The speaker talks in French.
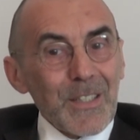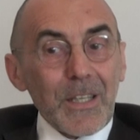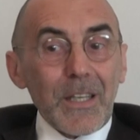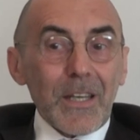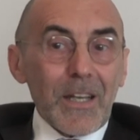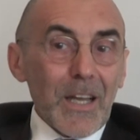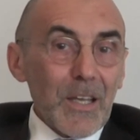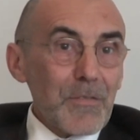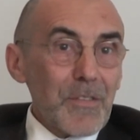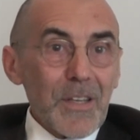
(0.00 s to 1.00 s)
Et à
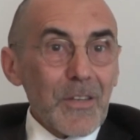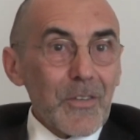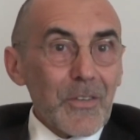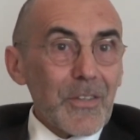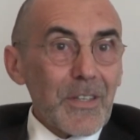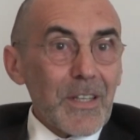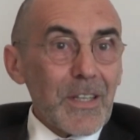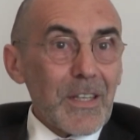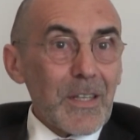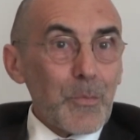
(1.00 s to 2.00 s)
l'arrivée
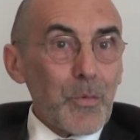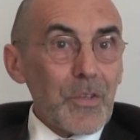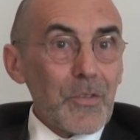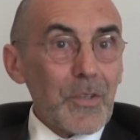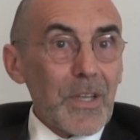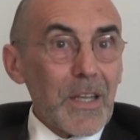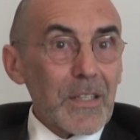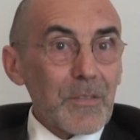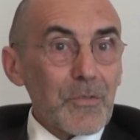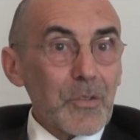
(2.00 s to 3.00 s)
à, la police de l'air
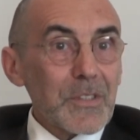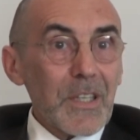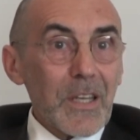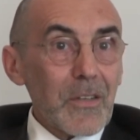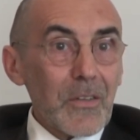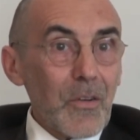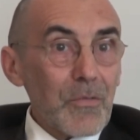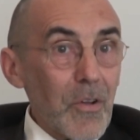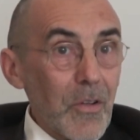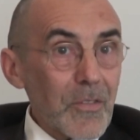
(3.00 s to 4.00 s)
et des frontières en
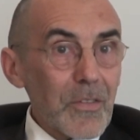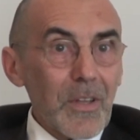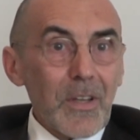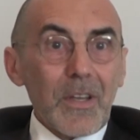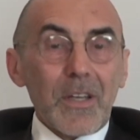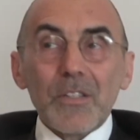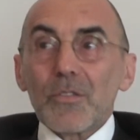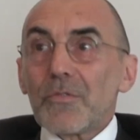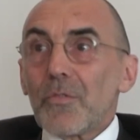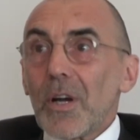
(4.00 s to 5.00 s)
France, ils
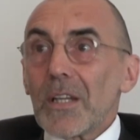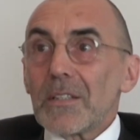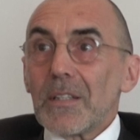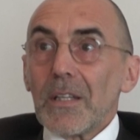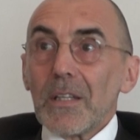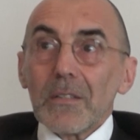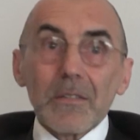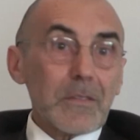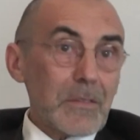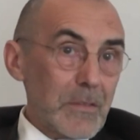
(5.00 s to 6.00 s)
se font arrêter,
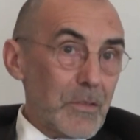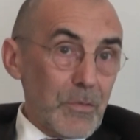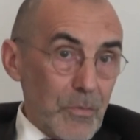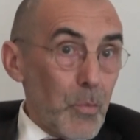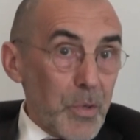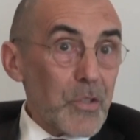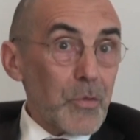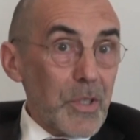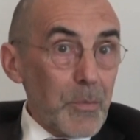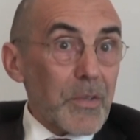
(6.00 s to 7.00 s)
euh, ils se font
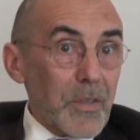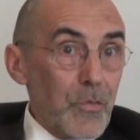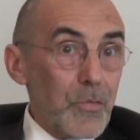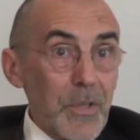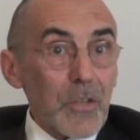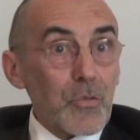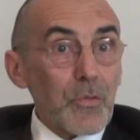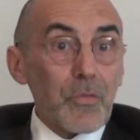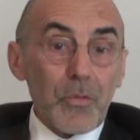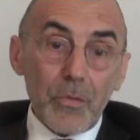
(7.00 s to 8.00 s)
emprisonner parce qu'ils usagent de
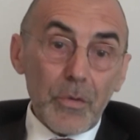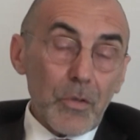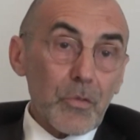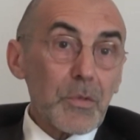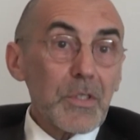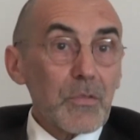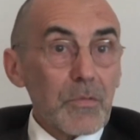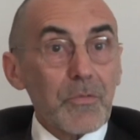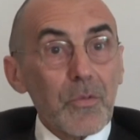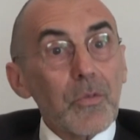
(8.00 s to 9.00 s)
faux, et ensuite ils se
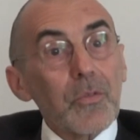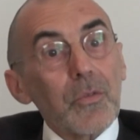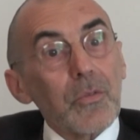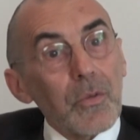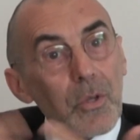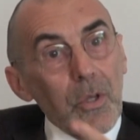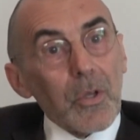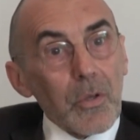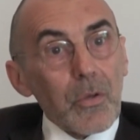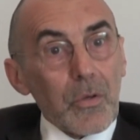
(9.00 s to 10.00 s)
font euh,
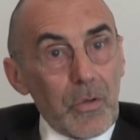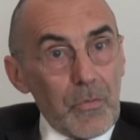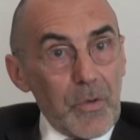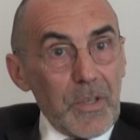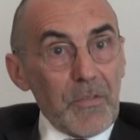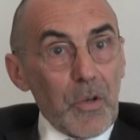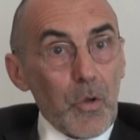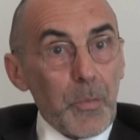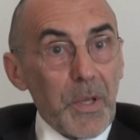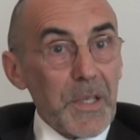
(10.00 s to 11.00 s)
euh, renvoyer vers
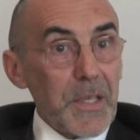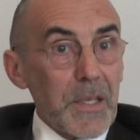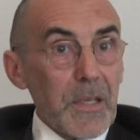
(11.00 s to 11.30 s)
leur pays.